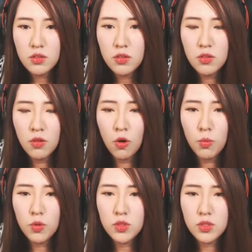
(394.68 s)

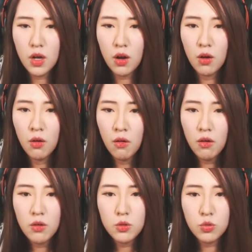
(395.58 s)
어머니랑
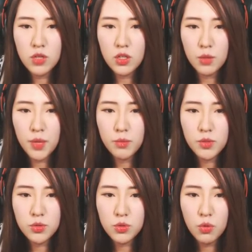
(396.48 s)
헉, 도자기에 뱀이 있어